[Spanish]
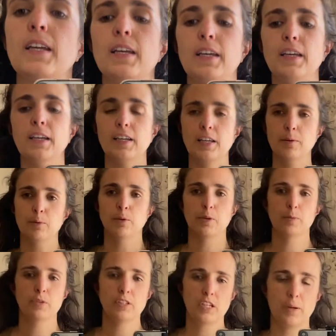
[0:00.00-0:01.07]
¿Y qué llevo hoy?
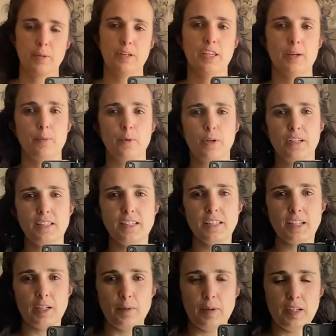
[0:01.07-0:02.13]
Pues a ver, llevo esta
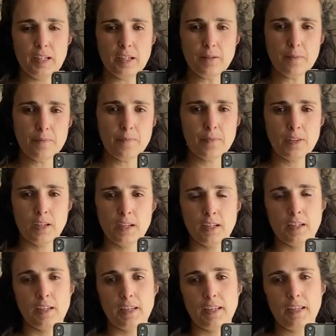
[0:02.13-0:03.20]
Rebeca,
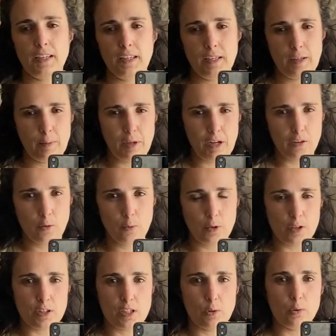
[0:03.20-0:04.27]
que me la he
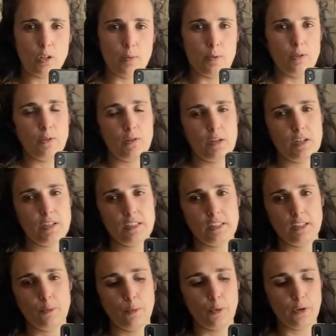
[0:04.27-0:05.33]
comprado de segunda mano ahora en esta
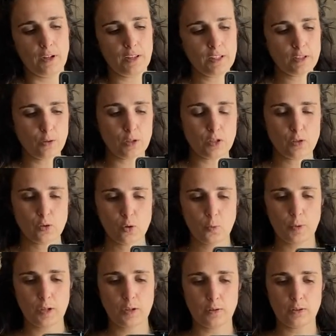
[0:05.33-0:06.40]
temporada. Estoy
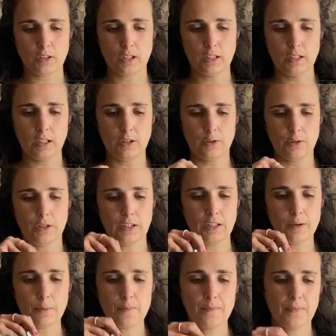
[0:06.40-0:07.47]
súper contenta con ella.